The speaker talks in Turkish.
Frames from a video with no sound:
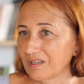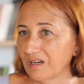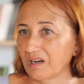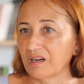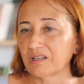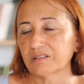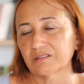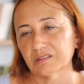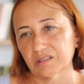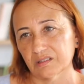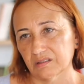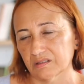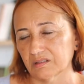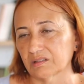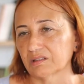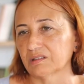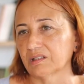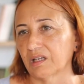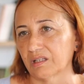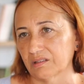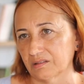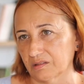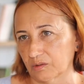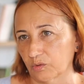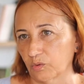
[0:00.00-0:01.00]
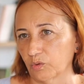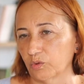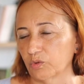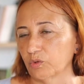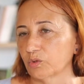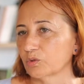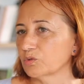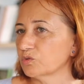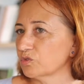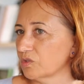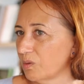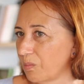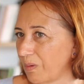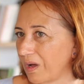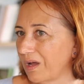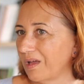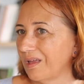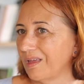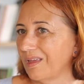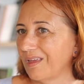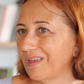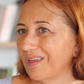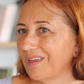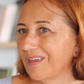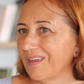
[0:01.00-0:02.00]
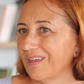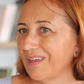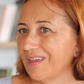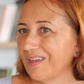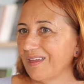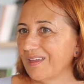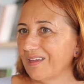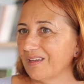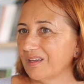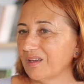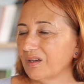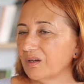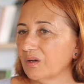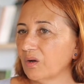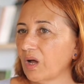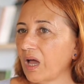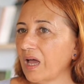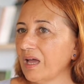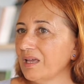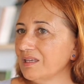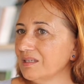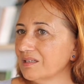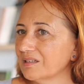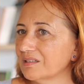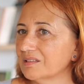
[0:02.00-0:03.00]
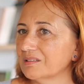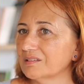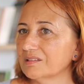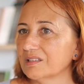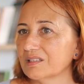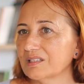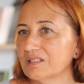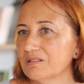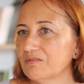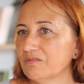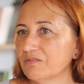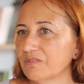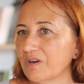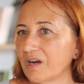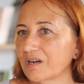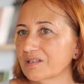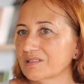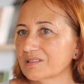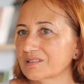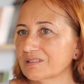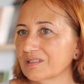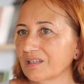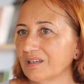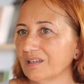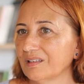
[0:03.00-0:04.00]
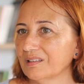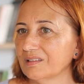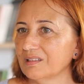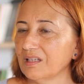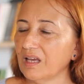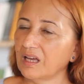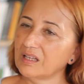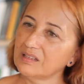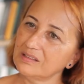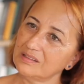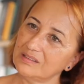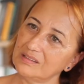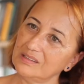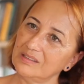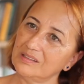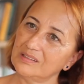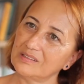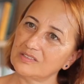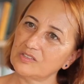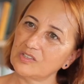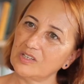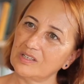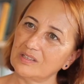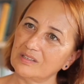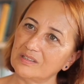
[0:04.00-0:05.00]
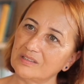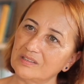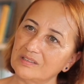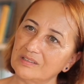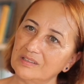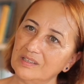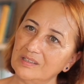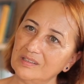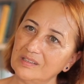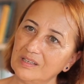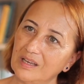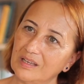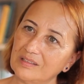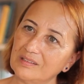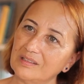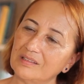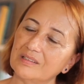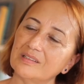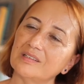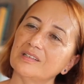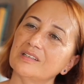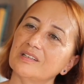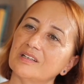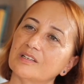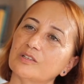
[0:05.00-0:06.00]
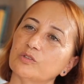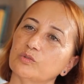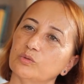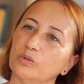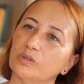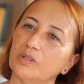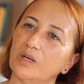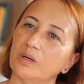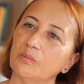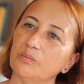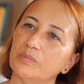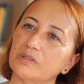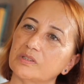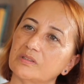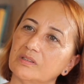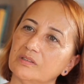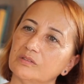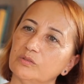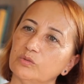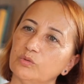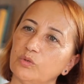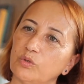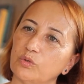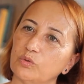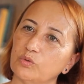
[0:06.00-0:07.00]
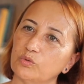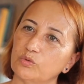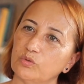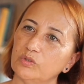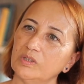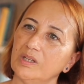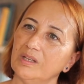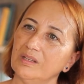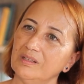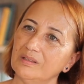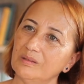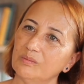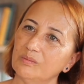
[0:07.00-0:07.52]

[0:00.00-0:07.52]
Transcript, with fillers: Artık akıllandık koyuyoruz ama en yakında kim varsa kendi şeylerine, kendilerine yakın olan bir kadın örgütüne